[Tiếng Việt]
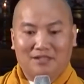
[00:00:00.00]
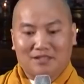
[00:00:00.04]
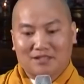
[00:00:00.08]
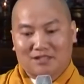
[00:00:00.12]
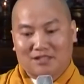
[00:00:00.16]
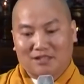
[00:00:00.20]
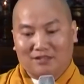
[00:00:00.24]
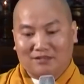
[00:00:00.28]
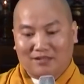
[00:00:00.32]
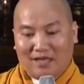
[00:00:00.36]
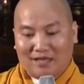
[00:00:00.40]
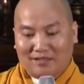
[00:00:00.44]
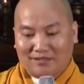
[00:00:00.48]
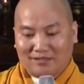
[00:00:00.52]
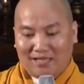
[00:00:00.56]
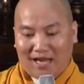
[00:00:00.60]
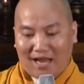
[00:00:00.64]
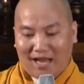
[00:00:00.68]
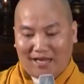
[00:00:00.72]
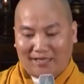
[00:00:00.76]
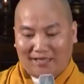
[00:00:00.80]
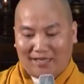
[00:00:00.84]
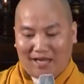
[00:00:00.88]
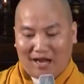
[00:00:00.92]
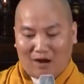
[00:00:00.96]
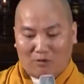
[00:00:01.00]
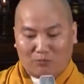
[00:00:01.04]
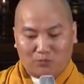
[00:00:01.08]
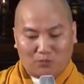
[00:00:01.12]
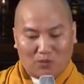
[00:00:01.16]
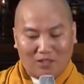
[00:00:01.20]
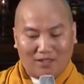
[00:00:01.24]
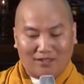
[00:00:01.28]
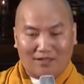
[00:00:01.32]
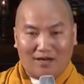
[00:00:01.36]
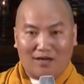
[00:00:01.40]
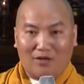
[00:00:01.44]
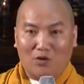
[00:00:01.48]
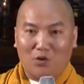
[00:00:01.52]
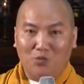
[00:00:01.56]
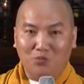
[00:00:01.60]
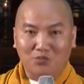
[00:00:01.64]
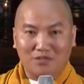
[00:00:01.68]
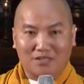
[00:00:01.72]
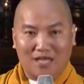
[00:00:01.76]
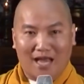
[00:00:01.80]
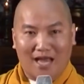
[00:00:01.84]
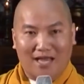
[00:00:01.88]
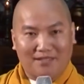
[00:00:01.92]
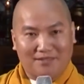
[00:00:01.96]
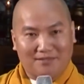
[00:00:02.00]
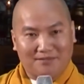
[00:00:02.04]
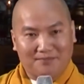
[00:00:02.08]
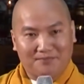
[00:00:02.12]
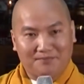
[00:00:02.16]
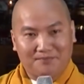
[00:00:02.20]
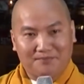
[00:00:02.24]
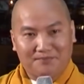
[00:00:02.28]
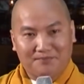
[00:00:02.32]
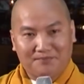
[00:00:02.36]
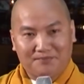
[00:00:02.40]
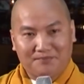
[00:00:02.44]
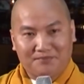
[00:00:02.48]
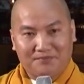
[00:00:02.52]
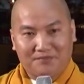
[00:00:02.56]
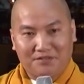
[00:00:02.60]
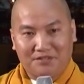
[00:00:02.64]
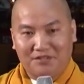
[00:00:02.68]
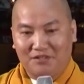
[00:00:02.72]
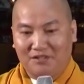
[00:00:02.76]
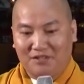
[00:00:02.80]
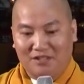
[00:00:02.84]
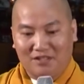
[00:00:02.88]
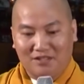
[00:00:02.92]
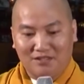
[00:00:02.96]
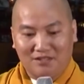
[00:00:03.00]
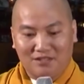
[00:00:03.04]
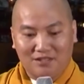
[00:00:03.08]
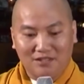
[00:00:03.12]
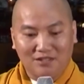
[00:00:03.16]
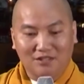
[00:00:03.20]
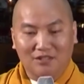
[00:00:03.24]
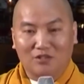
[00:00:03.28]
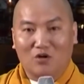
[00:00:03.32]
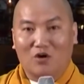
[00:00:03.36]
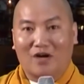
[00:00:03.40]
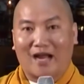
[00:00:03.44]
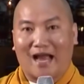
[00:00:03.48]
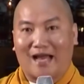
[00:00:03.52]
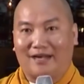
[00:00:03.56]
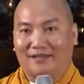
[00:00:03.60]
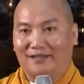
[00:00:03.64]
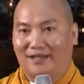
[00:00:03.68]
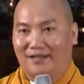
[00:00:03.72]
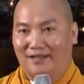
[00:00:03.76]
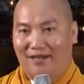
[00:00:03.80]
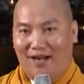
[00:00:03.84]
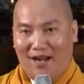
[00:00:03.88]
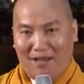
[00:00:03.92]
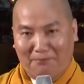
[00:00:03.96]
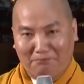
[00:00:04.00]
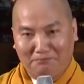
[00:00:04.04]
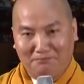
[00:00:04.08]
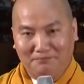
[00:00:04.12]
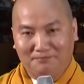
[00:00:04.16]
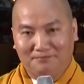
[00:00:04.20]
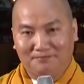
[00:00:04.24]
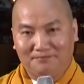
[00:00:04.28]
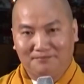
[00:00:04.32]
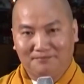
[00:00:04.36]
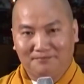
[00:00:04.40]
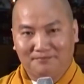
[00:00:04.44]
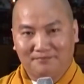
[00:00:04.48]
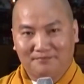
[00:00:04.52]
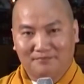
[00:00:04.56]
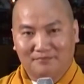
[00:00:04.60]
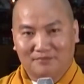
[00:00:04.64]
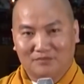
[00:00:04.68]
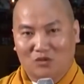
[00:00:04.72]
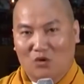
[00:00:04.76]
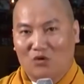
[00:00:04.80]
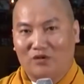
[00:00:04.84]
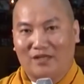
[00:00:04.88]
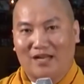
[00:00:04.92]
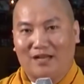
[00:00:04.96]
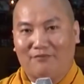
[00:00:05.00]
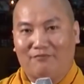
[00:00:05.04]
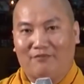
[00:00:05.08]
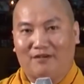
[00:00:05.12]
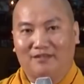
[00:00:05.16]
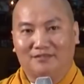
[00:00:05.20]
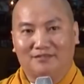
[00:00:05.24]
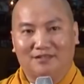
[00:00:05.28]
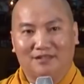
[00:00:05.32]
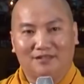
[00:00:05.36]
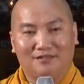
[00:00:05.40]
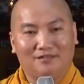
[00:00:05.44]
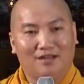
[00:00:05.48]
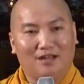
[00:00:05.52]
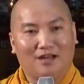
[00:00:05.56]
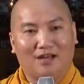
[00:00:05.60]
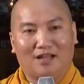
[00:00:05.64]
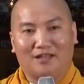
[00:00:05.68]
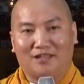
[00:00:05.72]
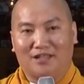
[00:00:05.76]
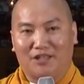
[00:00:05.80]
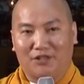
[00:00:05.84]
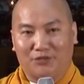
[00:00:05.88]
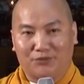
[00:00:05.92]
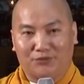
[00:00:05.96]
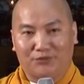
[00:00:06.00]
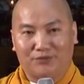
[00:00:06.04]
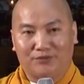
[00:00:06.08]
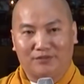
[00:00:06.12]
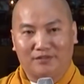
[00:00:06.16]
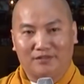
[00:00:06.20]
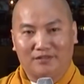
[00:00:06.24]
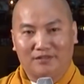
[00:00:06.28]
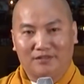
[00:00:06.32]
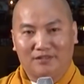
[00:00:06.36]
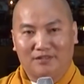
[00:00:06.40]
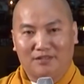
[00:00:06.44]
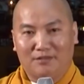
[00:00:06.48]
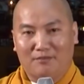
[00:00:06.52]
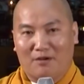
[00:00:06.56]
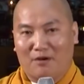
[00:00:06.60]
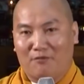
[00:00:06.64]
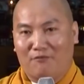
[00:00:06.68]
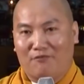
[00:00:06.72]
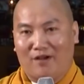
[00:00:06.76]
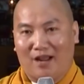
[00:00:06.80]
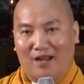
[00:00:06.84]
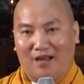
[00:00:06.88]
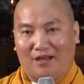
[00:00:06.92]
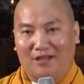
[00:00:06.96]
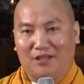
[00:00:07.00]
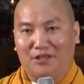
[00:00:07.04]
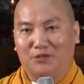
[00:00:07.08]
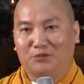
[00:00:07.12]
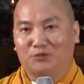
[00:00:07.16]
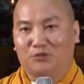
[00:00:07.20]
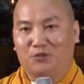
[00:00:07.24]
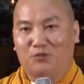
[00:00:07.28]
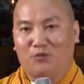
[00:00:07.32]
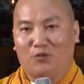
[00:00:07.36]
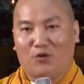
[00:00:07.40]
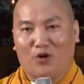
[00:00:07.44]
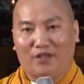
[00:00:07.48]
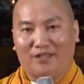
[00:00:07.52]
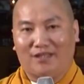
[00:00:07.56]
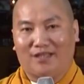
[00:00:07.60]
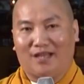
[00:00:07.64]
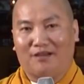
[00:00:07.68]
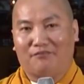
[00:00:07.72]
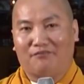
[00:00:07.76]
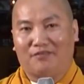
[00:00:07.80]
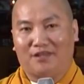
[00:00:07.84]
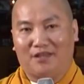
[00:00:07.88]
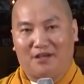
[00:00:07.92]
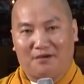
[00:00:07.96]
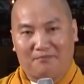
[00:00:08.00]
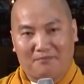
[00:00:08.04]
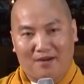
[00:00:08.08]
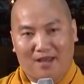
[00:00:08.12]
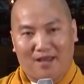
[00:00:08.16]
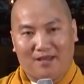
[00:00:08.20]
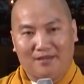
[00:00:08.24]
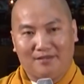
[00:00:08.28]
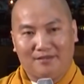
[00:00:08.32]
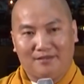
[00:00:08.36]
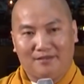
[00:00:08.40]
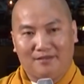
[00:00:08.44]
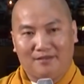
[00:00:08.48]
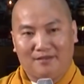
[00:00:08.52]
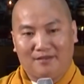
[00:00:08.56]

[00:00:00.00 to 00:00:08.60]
Sự thật ra cái học thuyết đó đúng sai dường như chưa có khẳng định lắm. Tôi đã phân tích rất là nhiều, nhưng mà không phải là điều tôi muốn nói với các vị hôm nay.